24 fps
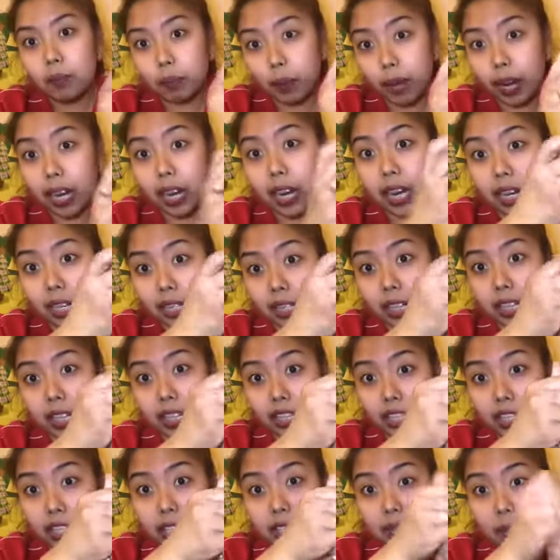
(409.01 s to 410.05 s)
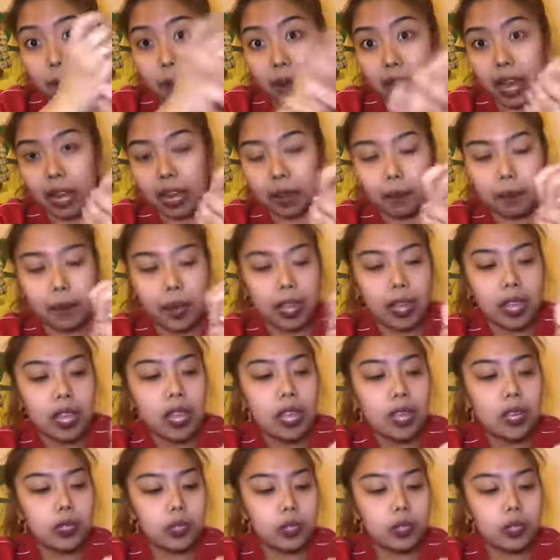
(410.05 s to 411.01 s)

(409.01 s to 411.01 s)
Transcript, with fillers: Para lang talaga siya sa mga kamay. So,